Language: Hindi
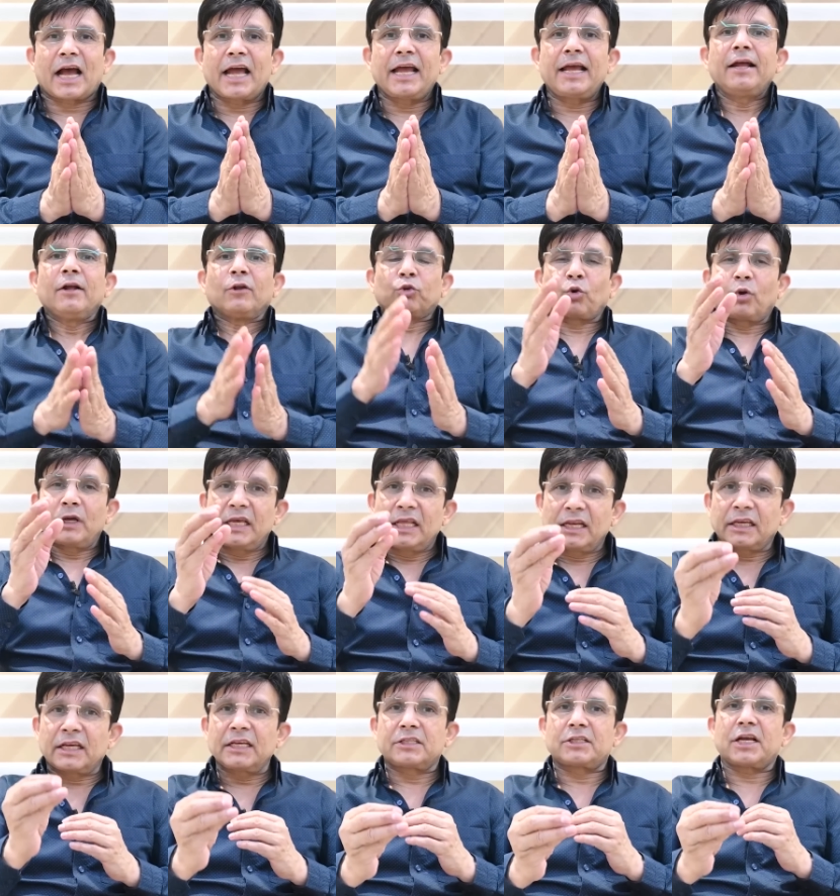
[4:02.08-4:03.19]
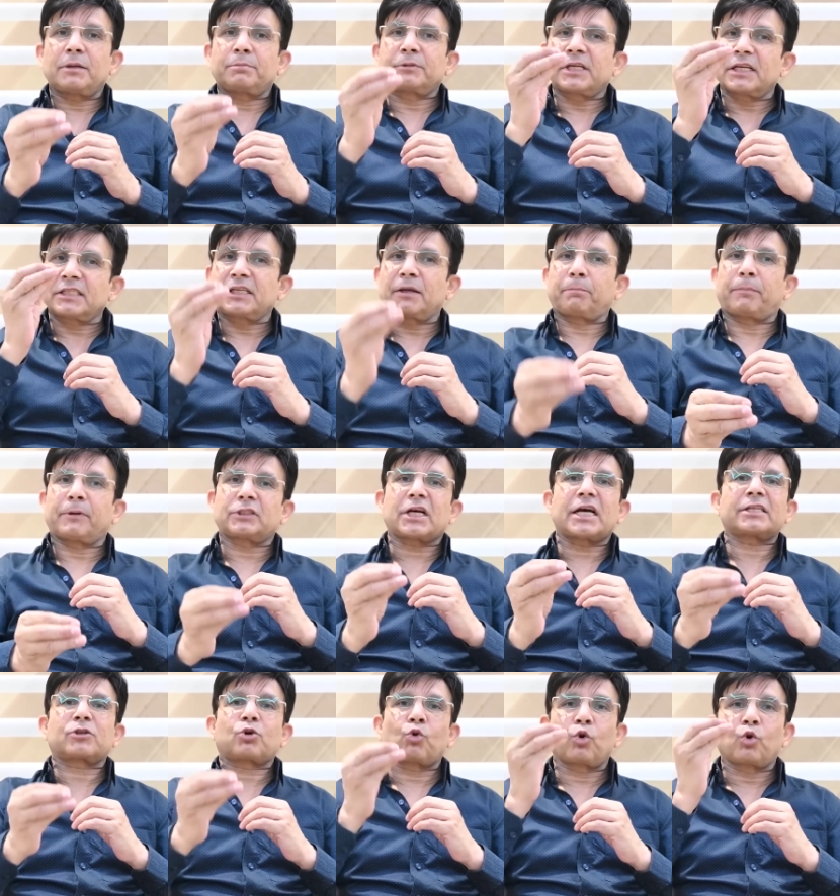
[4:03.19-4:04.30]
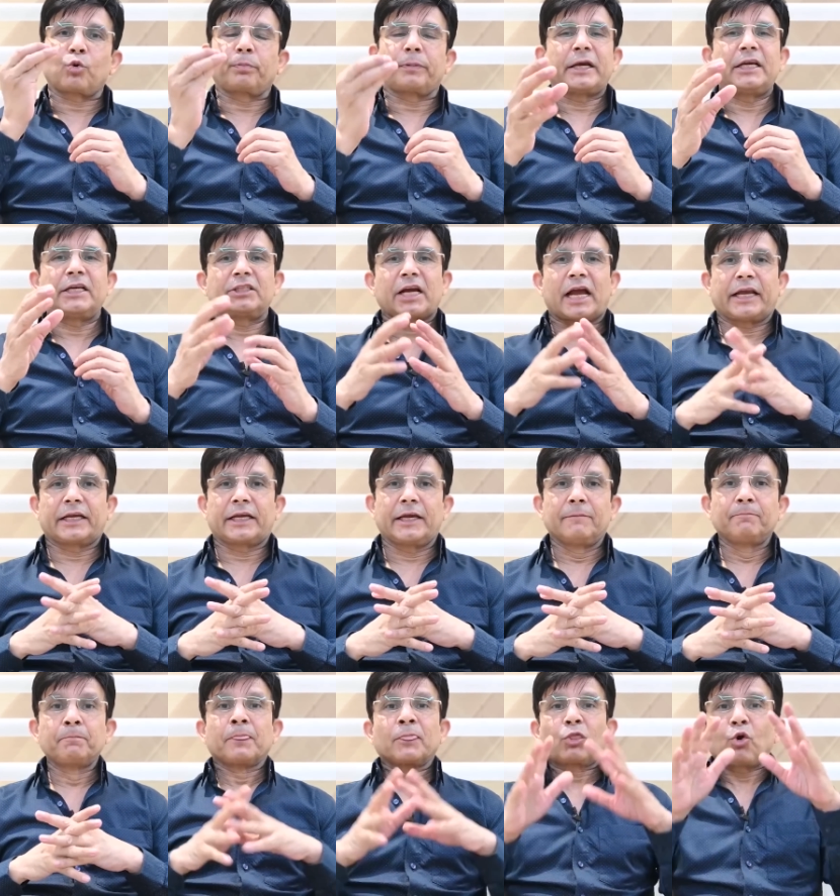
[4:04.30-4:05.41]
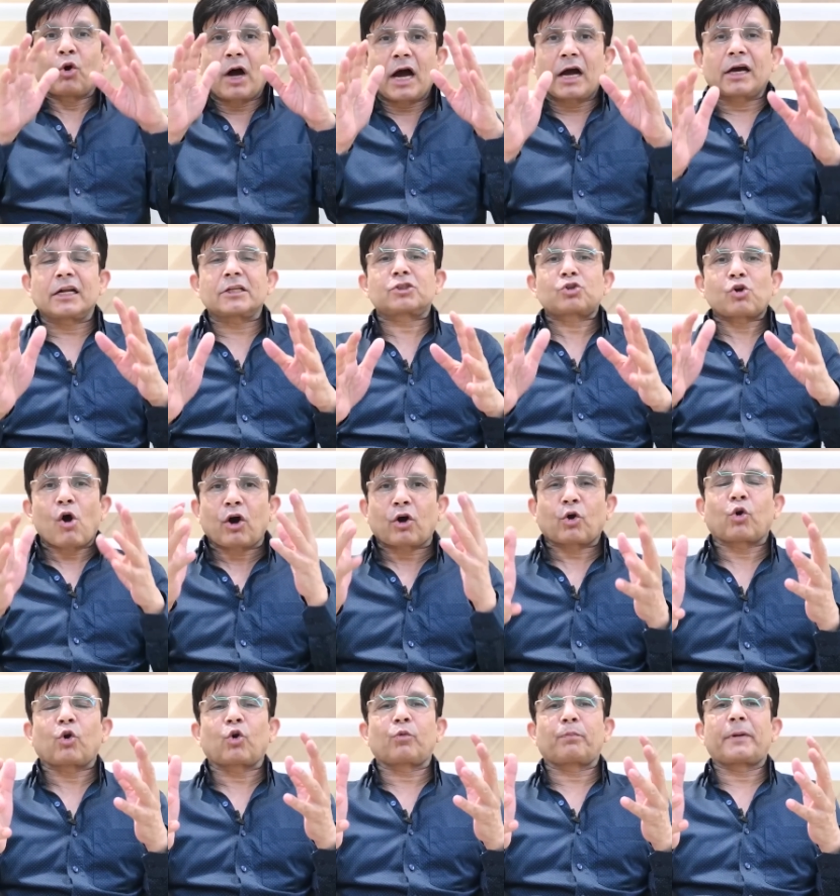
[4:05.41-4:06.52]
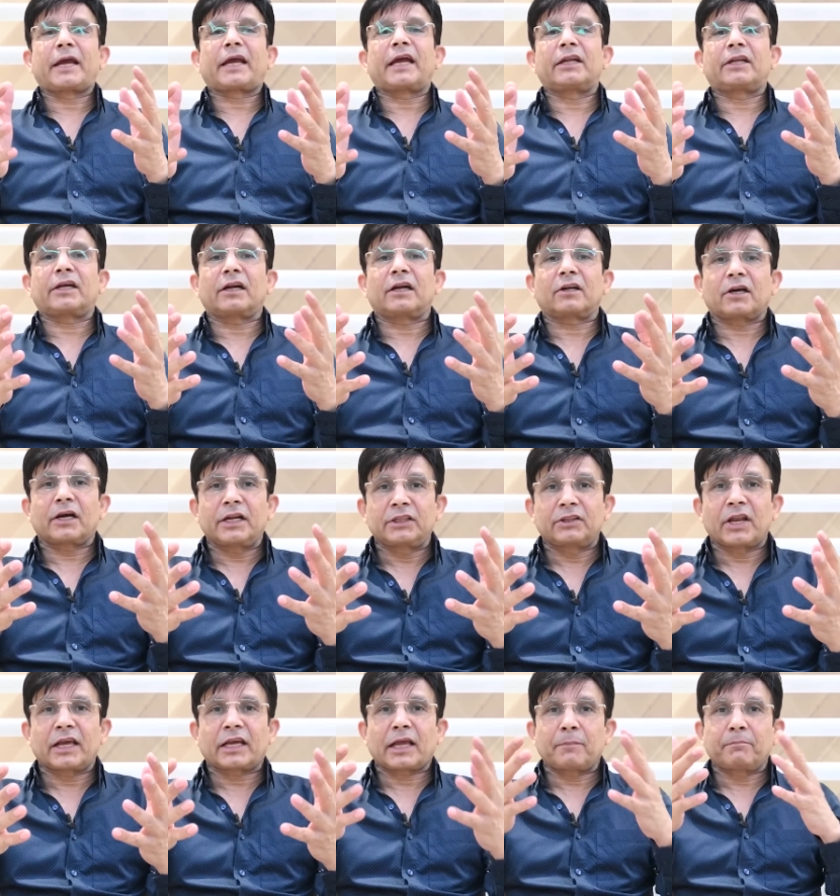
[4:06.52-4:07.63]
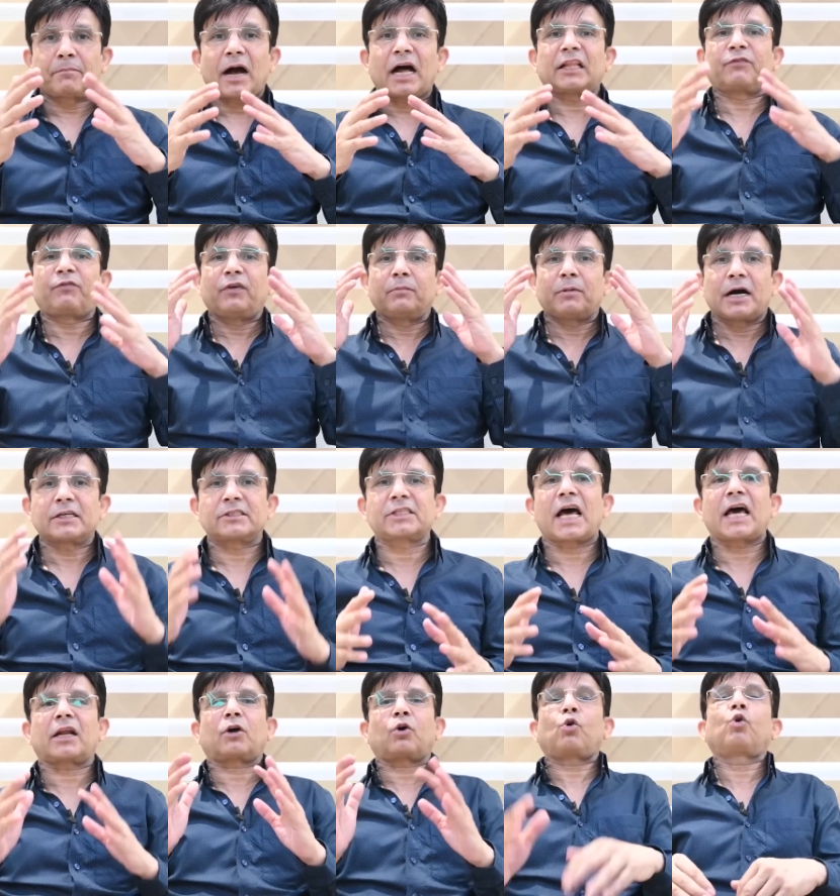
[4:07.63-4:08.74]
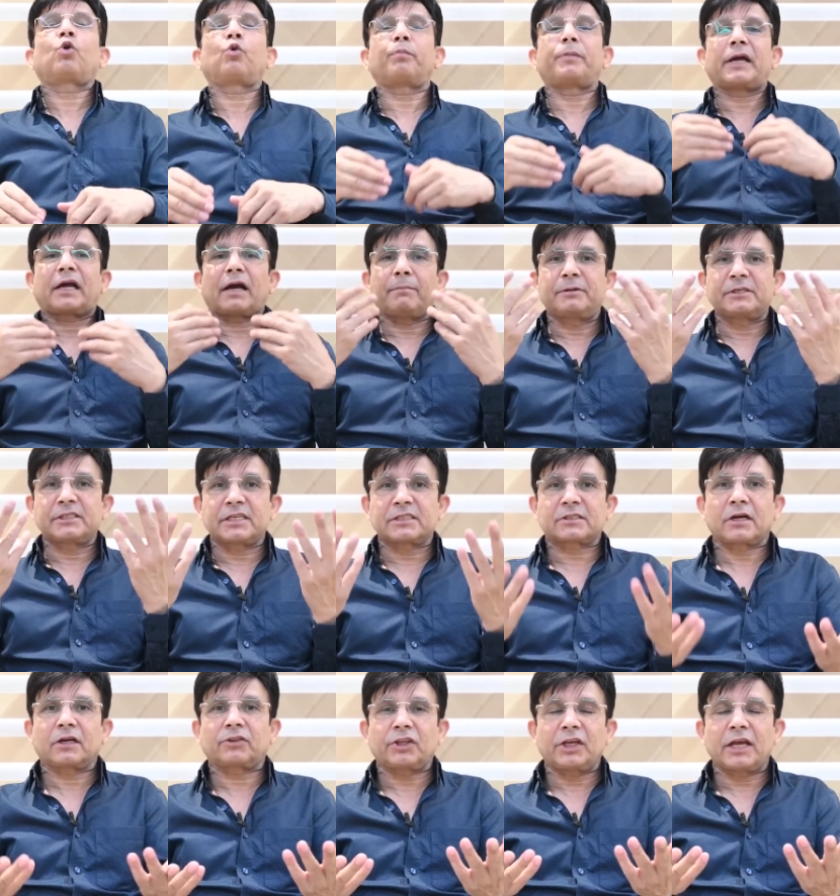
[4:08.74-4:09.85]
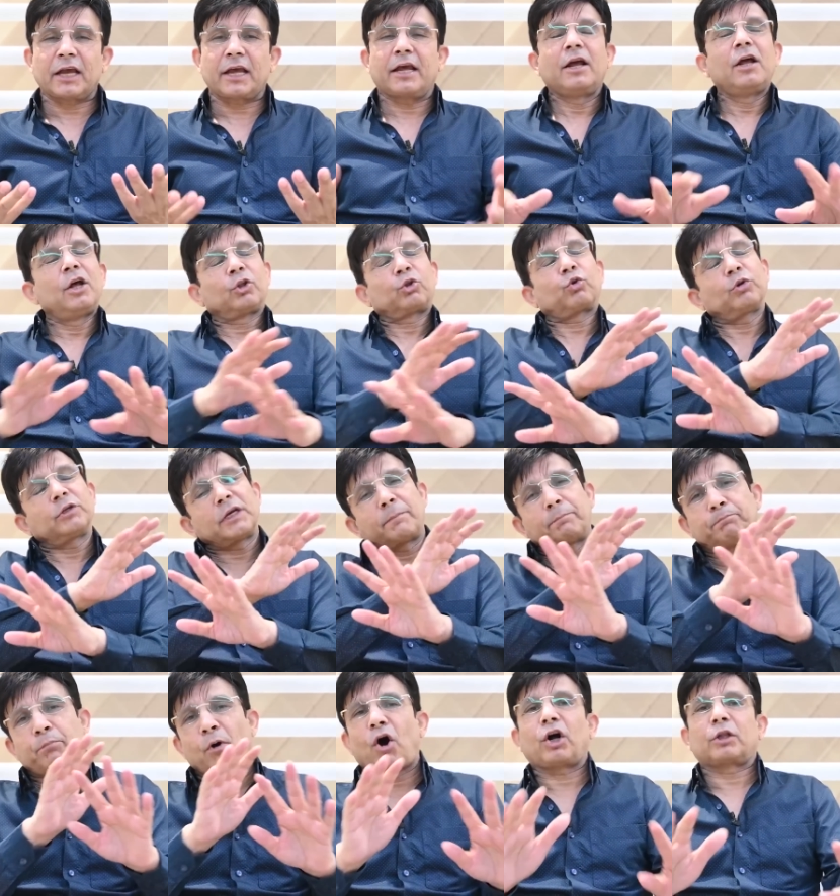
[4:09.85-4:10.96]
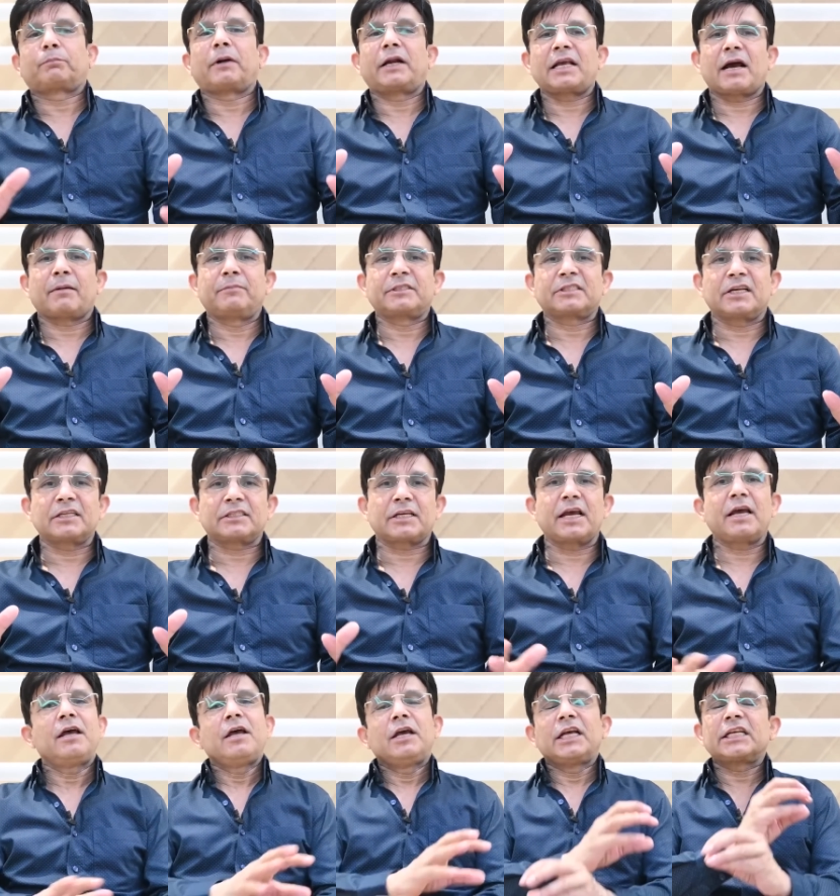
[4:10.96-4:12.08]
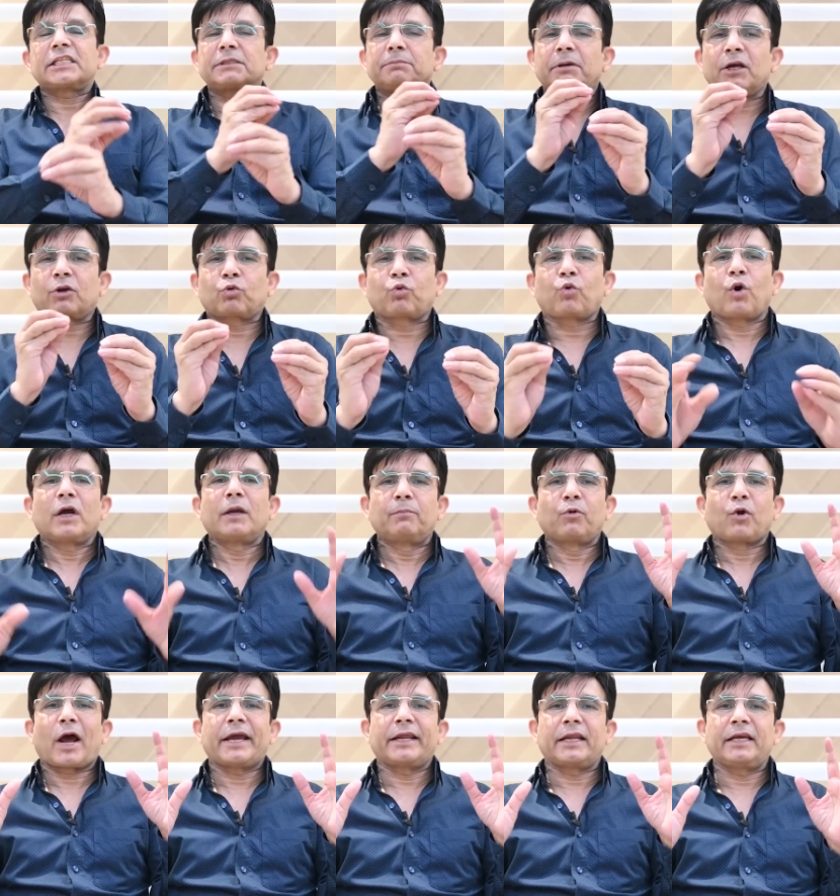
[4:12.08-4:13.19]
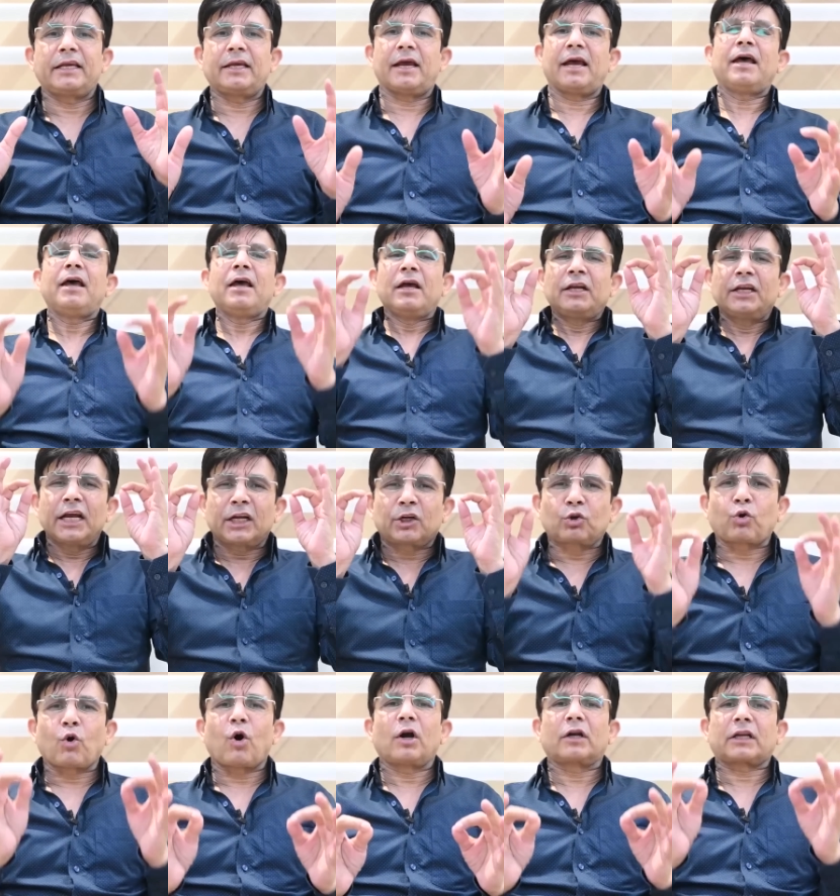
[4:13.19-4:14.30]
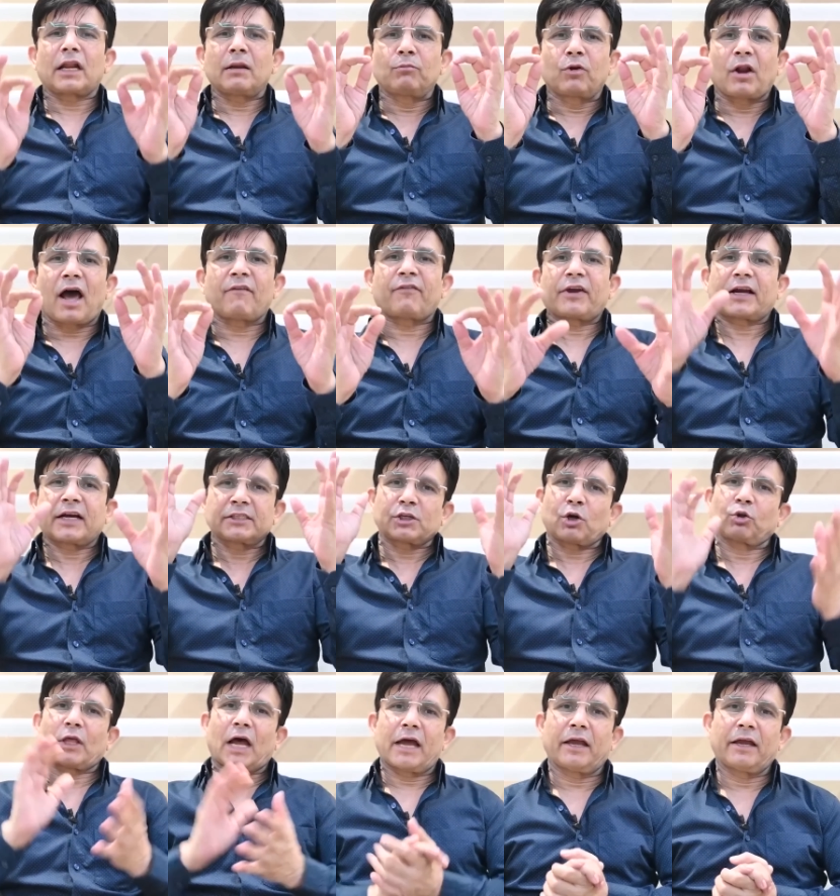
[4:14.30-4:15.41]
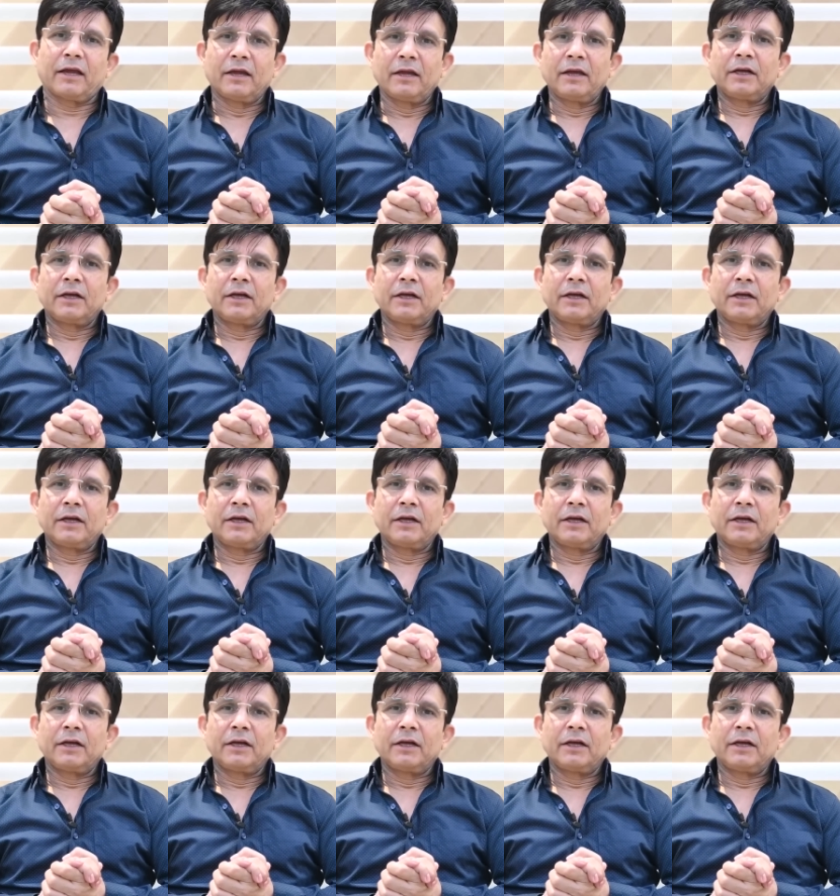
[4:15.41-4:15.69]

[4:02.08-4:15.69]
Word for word: जाए तो इनकी जेब से सिर्फ 50 करोड़ रुपए ही जाएंगे तो अगर 100 करोड़ रुपए के टिकट खरीदने के बाद फिल्म हजार करोड़ रुपए का बिजनेस करती है तो यह बहुत बढ़िया बिजनेस है इसमें कोई बुराई नहीं है यह टोटल मुनाफे का सौदा है